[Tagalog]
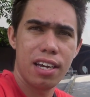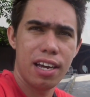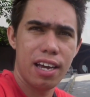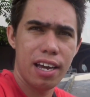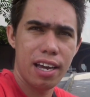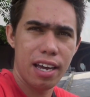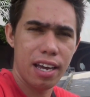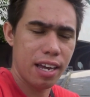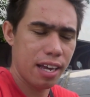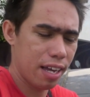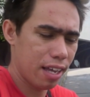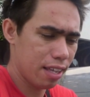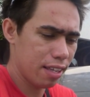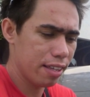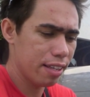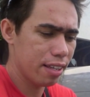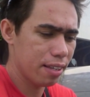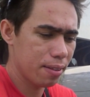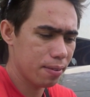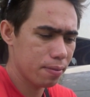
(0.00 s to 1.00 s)
And
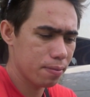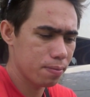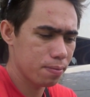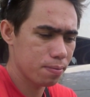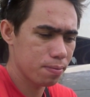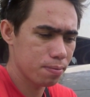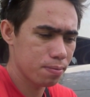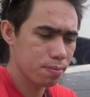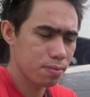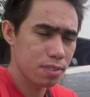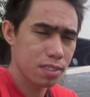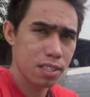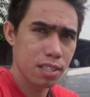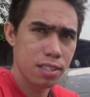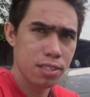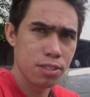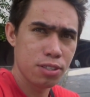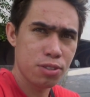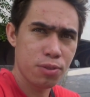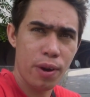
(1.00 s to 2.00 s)

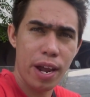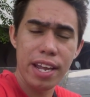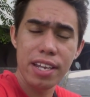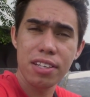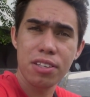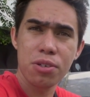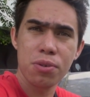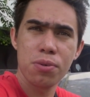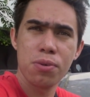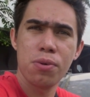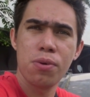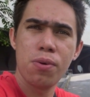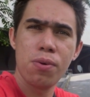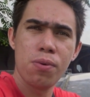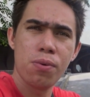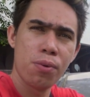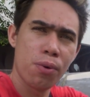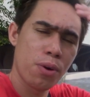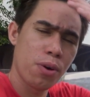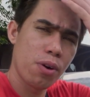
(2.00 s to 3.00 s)
he's trying to
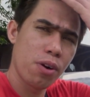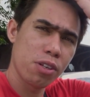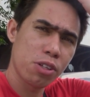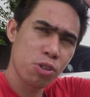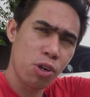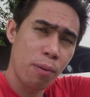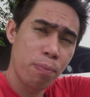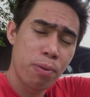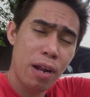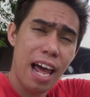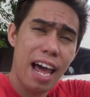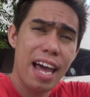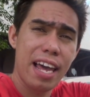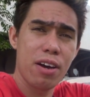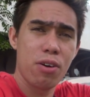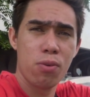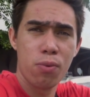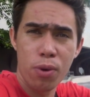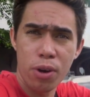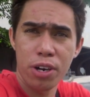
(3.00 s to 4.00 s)
to
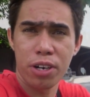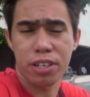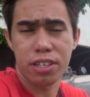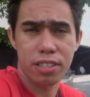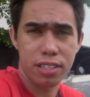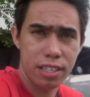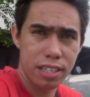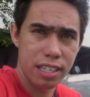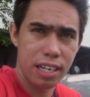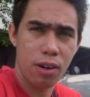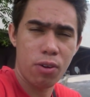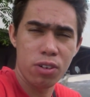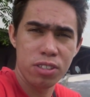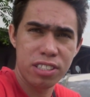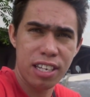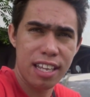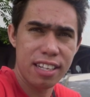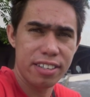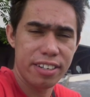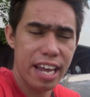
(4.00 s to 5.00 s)
apply or work in a call
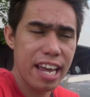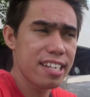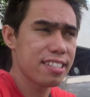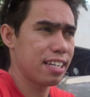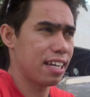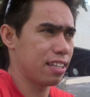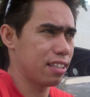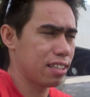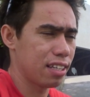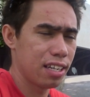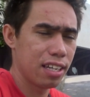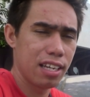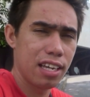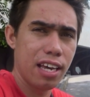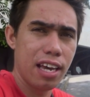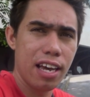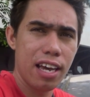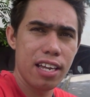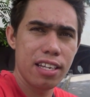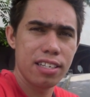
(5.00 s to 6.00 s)
center agent.
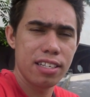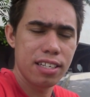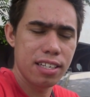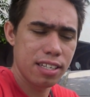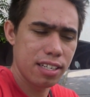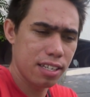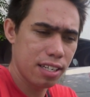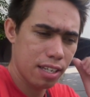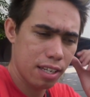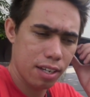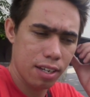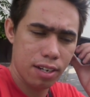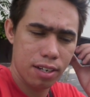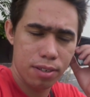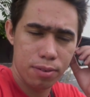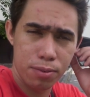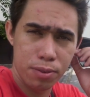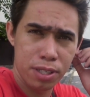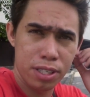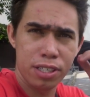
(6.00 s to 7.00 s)
And he,
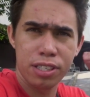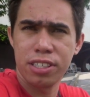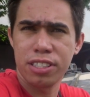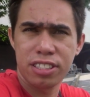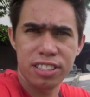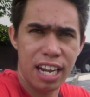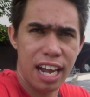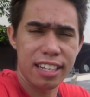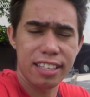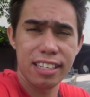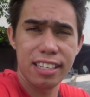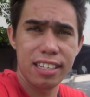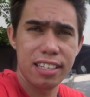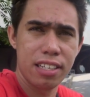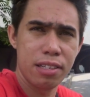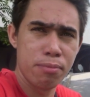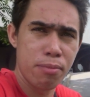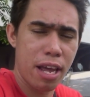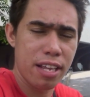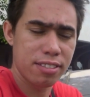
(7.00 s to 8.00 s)
we're chatting
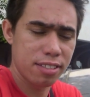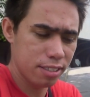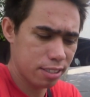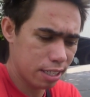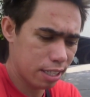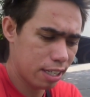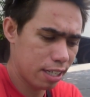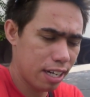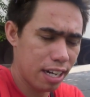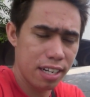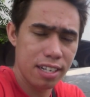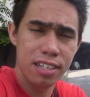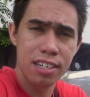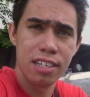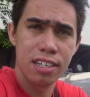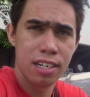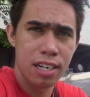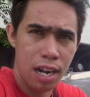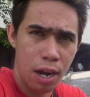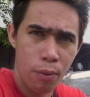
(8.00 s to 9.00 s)
in Messenger
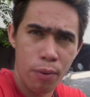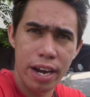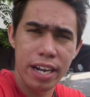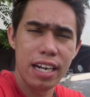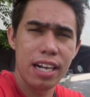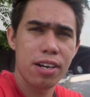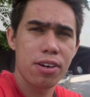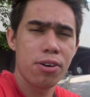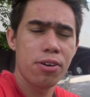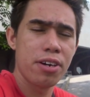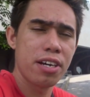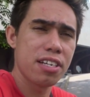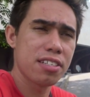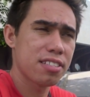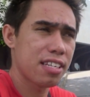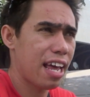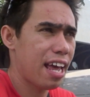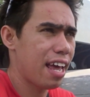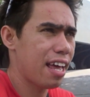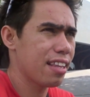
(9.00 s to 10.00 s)
a while ago.
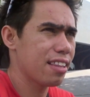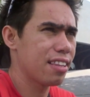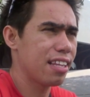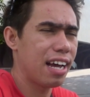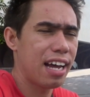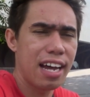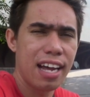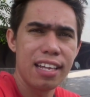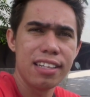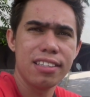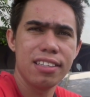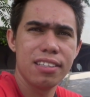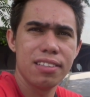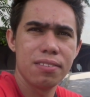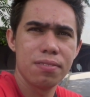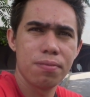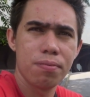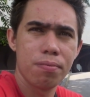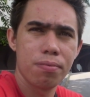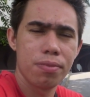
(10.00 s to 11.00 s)
He said that
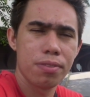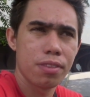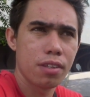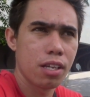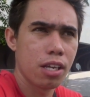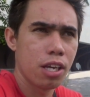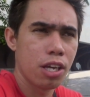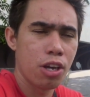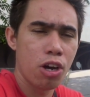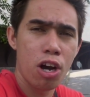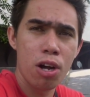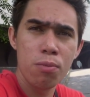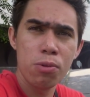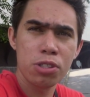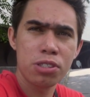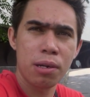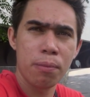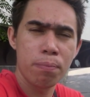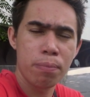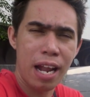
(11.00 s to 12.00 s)

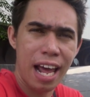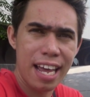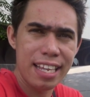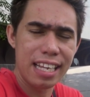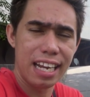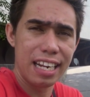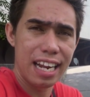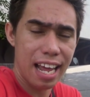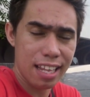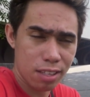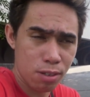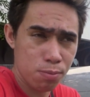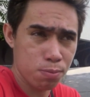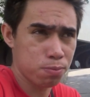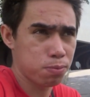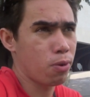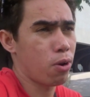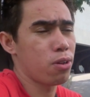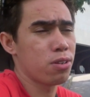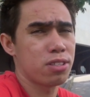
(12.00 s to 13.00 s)
Gomez applied a lot of
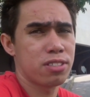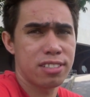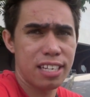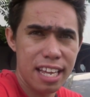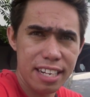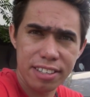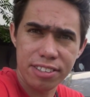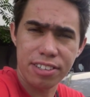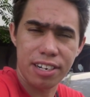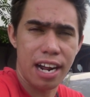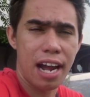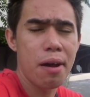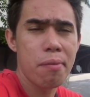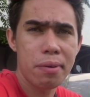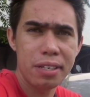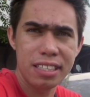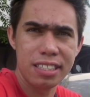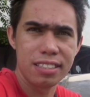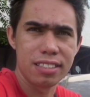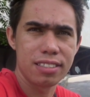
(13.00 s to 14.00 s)
call center
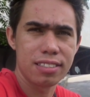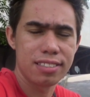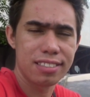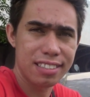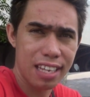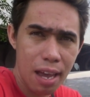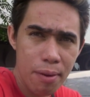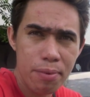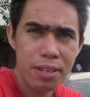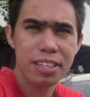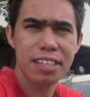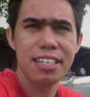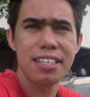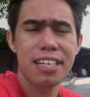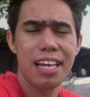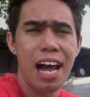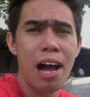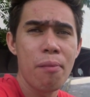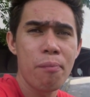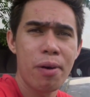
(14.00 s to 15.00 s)
companies,
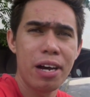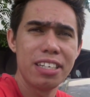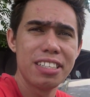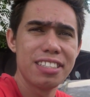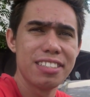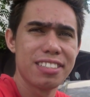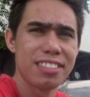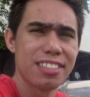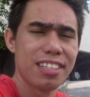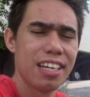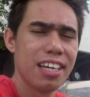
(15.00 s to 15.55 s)
17 companies.